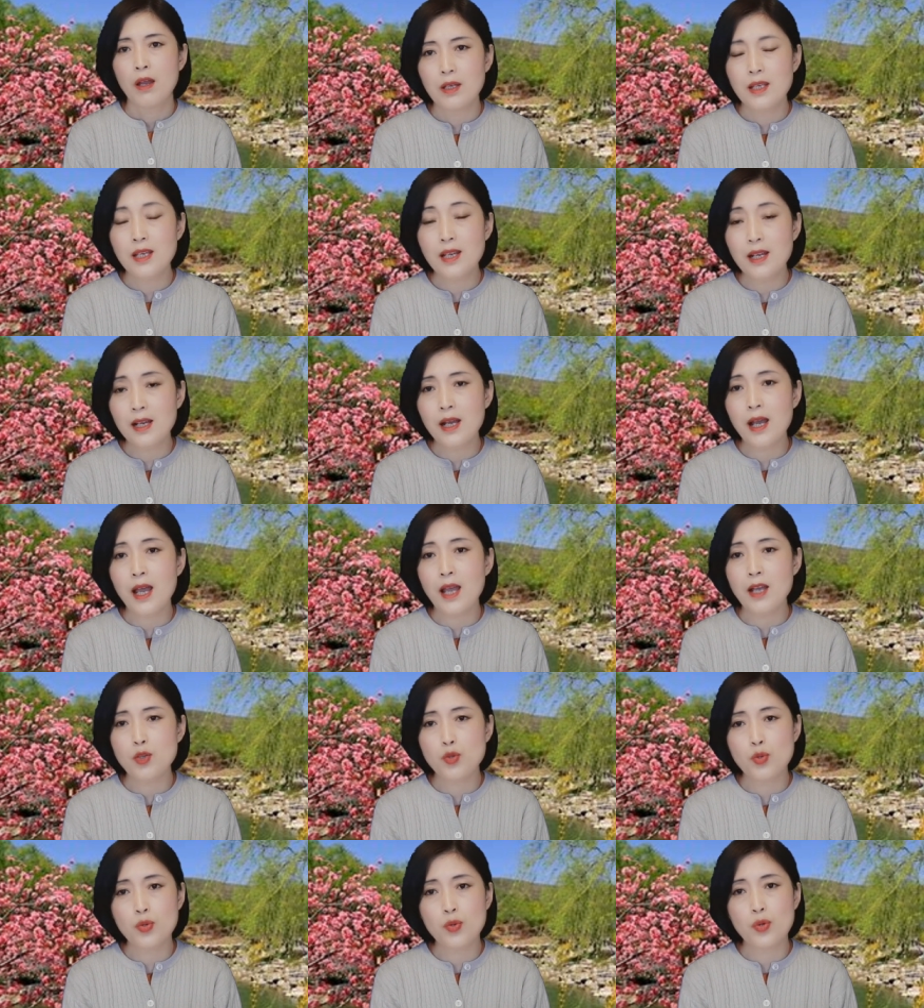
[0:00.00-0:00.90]
应
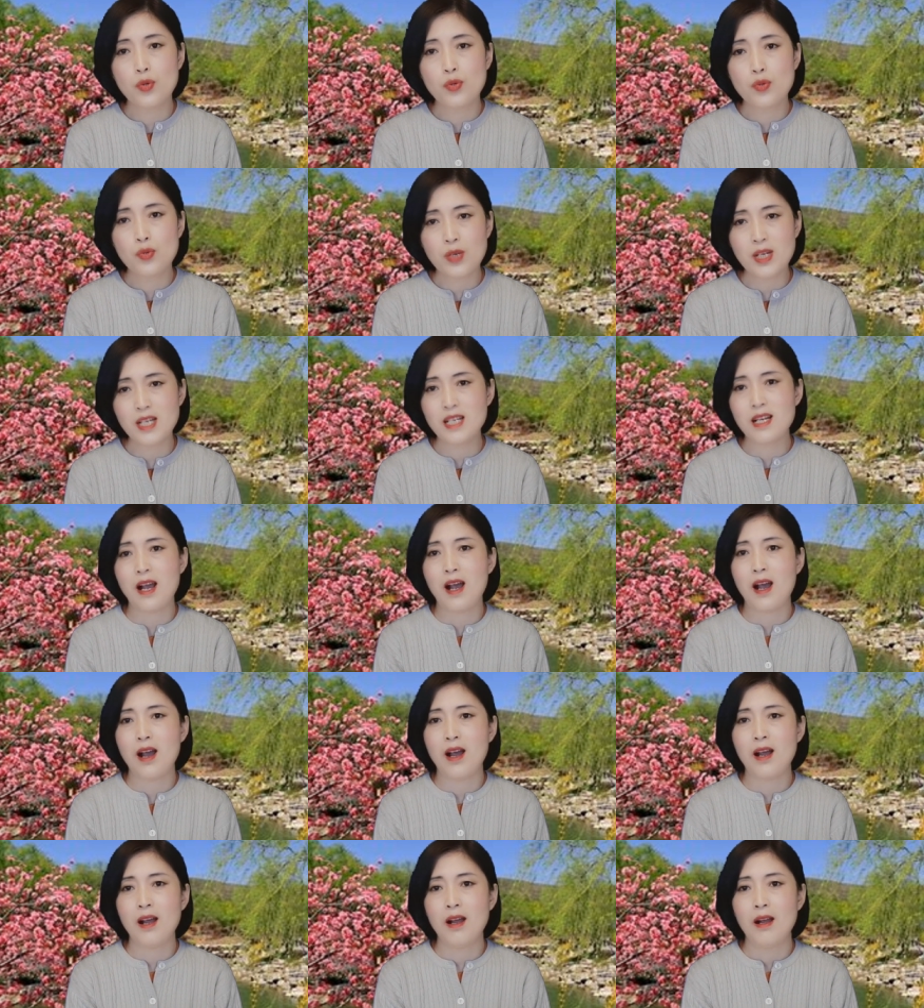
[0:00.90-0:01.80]
该去追
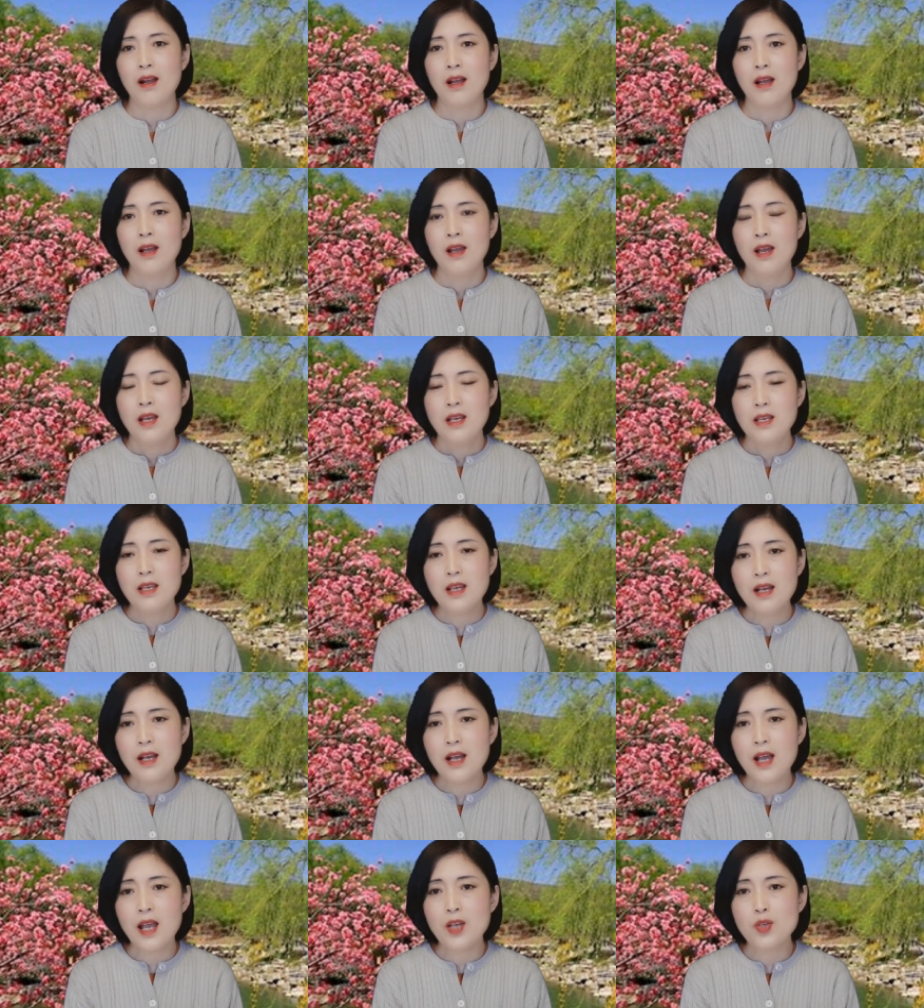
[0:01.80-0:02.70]
查，
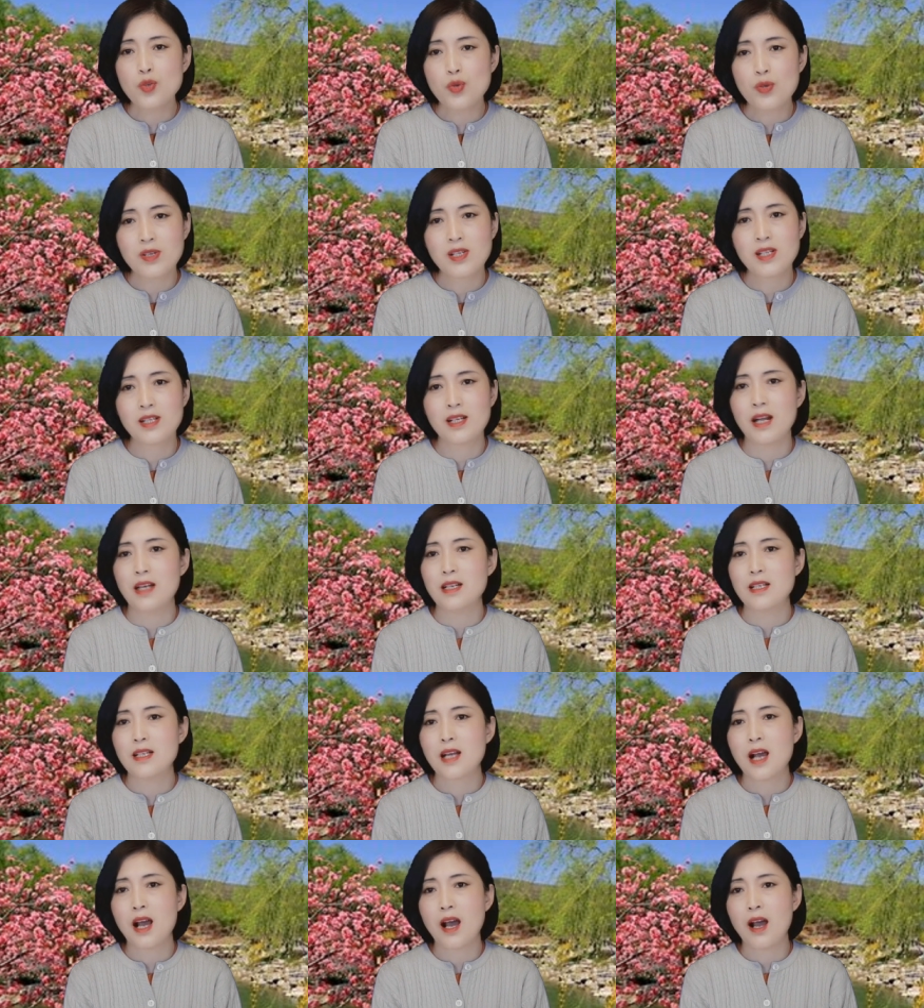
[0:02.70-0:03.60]
应该去
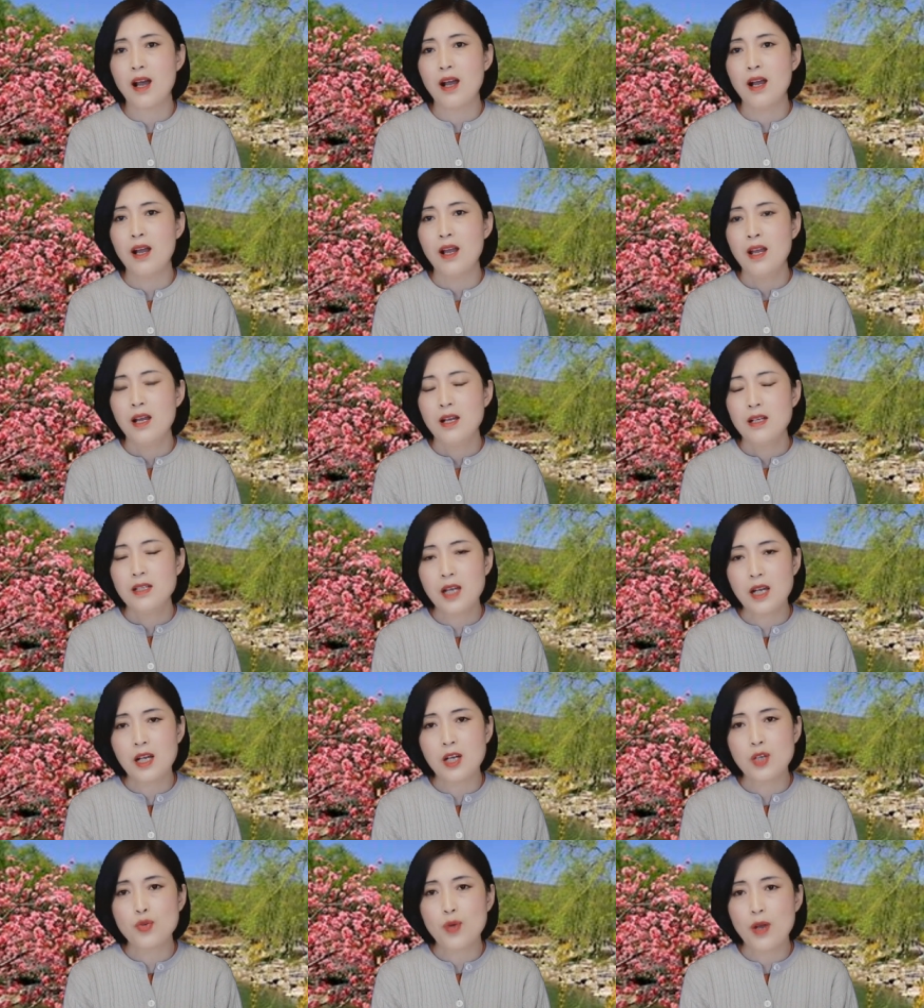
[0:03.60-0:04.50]
审查
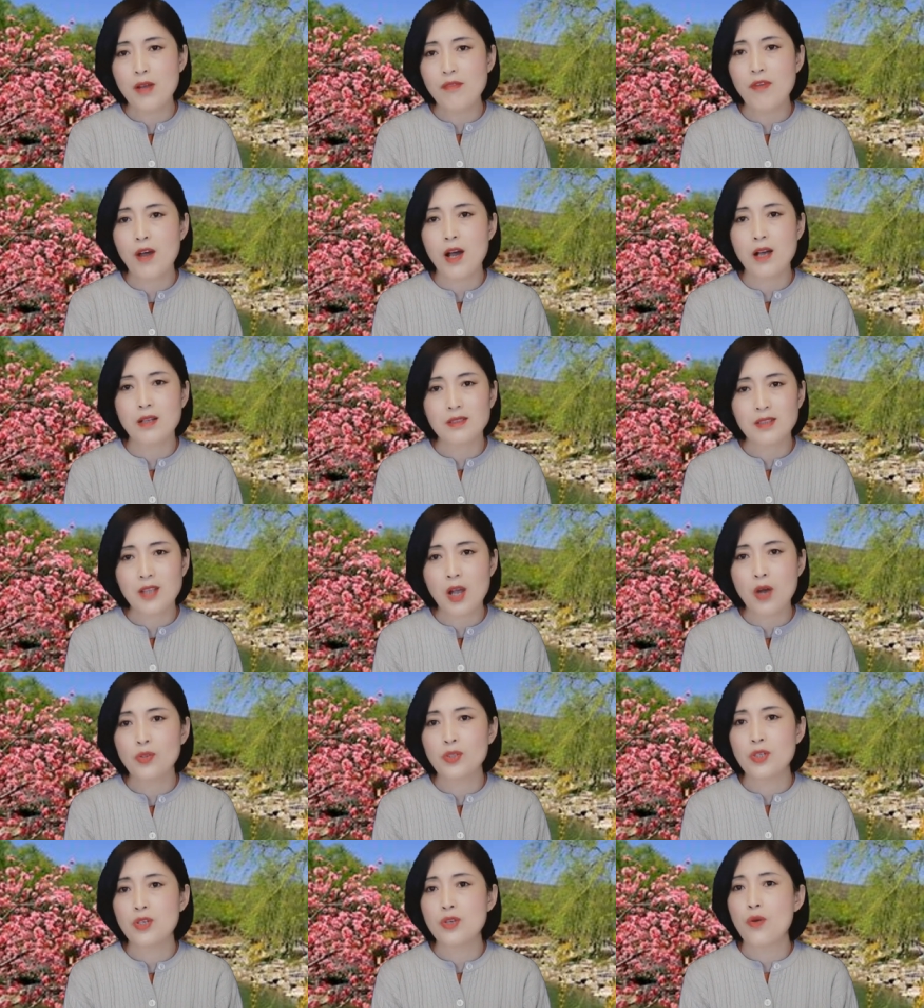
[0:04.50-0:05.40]
这个专访
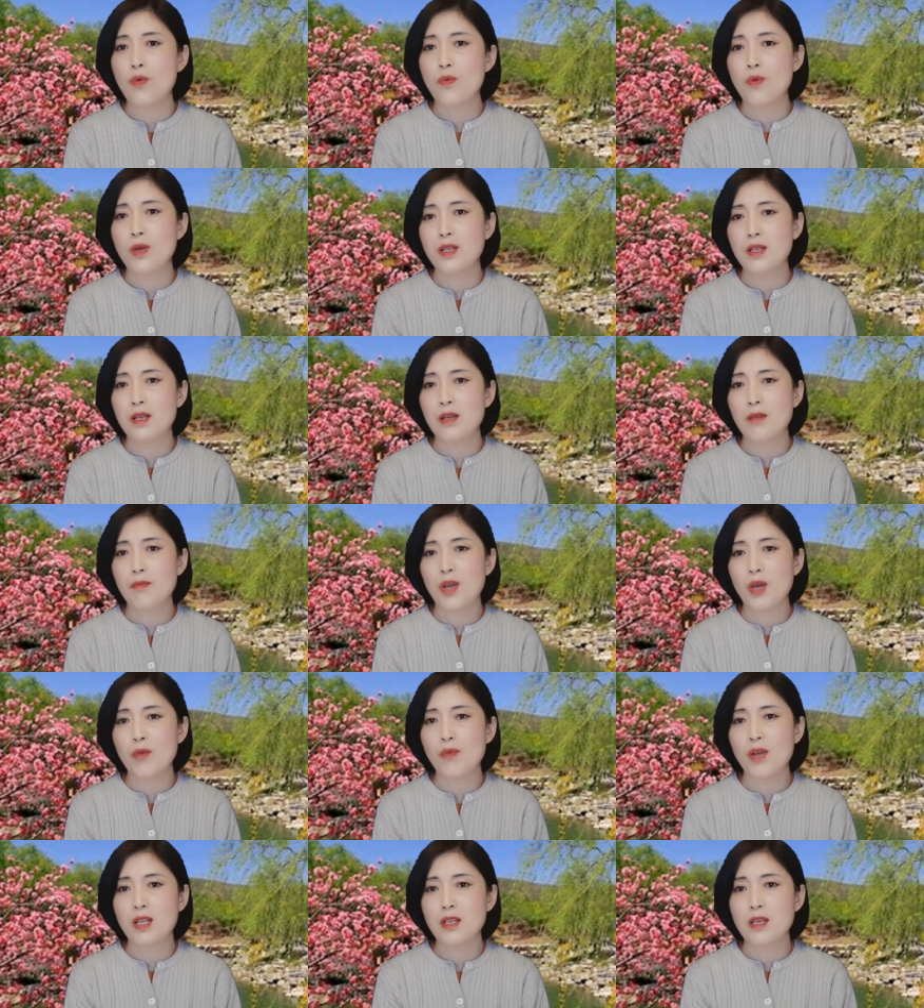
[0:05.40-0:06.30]
到底有问题
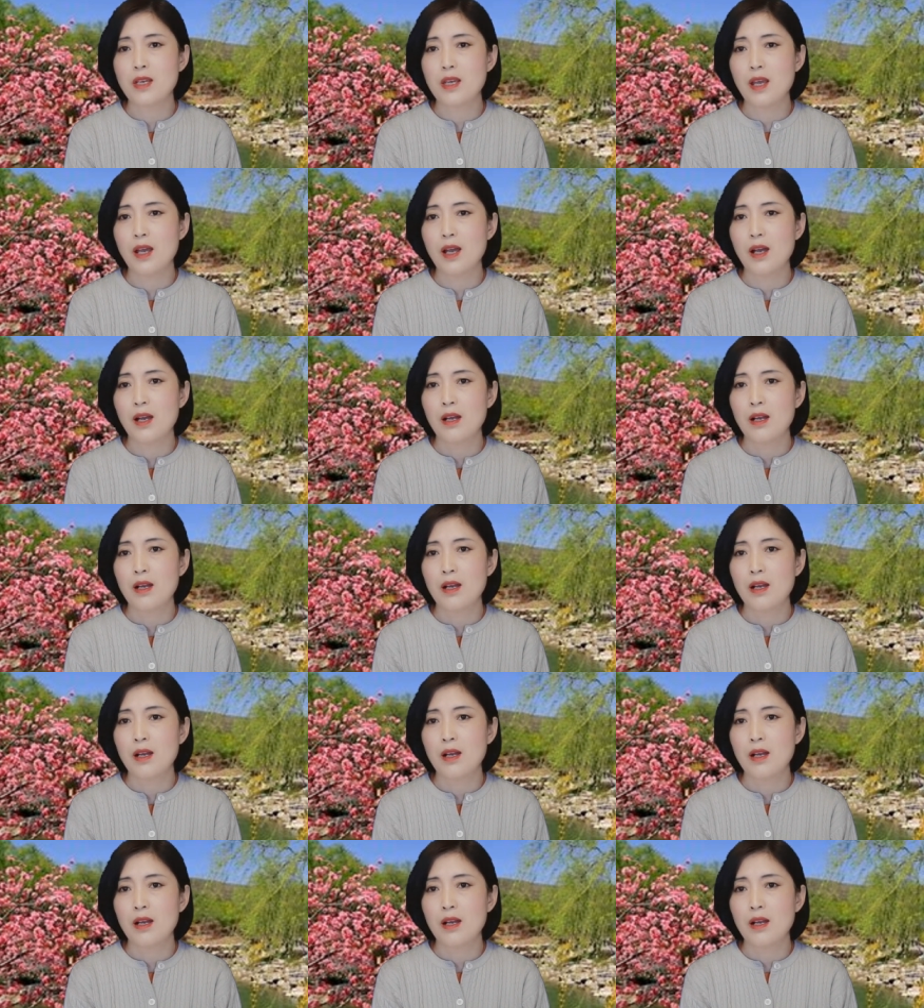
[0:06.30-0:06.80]
没问题。